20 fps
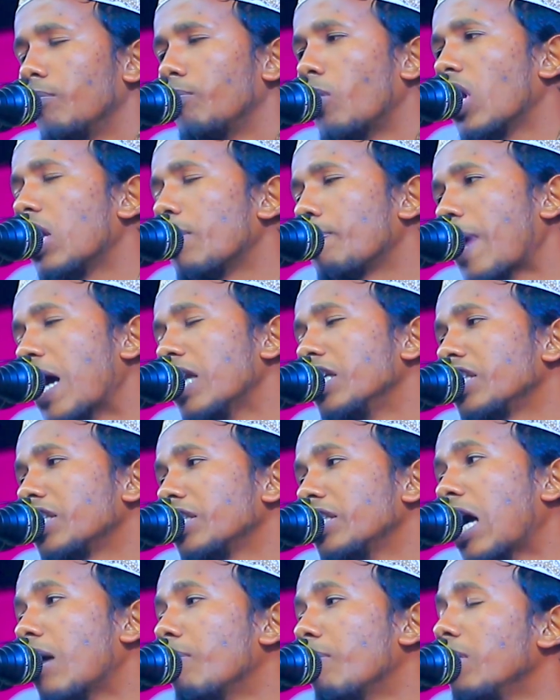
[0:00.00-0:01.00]
বলে পানিত
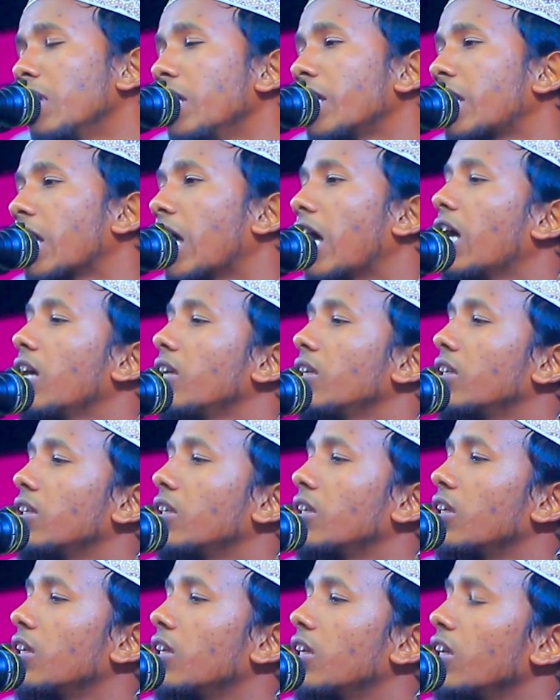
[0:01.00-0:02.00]
নাম লিখে
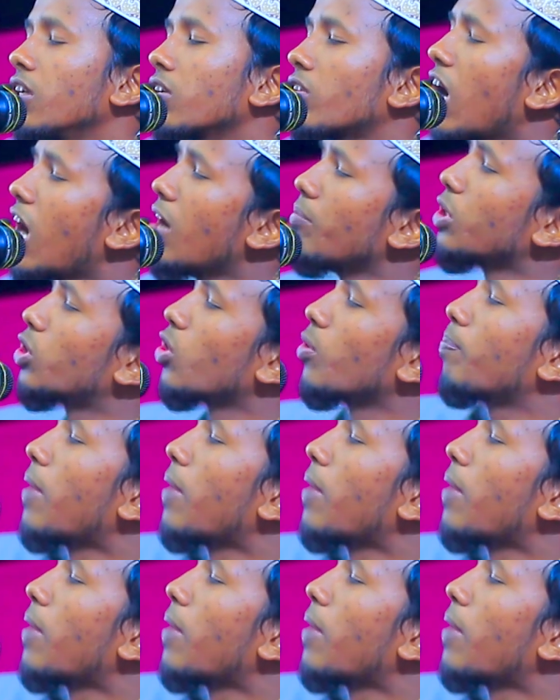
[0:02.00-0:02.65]
আমি তো